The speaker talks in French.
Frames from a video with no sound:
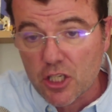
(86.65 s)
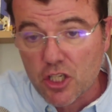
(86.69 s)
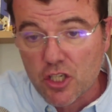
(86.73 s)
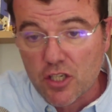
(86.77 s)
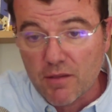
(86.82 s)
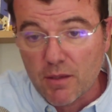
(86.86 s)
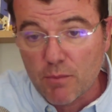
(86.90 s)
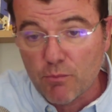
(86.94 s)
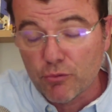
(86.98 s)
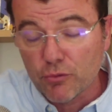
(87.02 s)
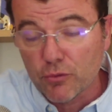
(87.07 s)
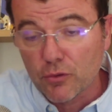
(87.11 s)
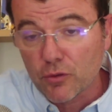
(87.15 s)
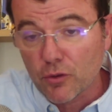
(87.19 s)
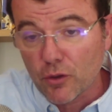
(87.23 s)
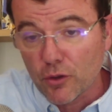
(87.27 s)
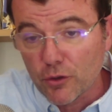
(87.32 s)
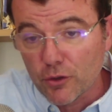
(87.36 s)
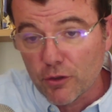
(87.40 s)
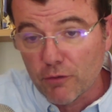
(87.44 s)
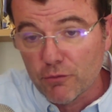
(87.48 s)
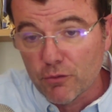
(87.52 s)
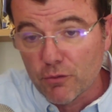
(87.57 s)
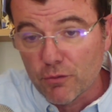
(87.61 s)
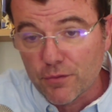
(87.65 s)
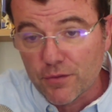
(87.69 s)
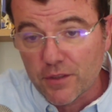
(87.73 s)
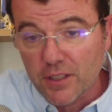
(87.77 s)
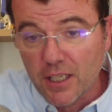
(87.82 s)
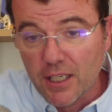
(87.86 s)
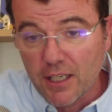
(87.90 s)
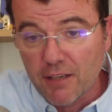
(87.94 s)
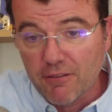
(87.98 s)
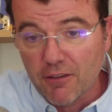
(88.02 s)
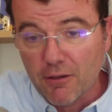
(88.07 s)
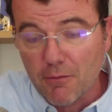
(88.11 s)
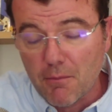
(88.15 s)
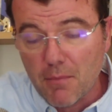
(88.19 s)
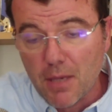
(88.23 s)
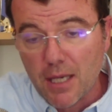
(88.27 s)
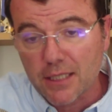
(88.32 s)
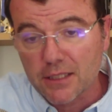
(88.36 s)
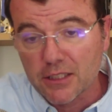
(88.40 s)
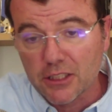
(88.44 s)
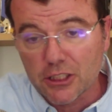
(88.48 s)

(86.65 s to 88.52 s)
J'avais plus de 39 de fièvre. Mardi,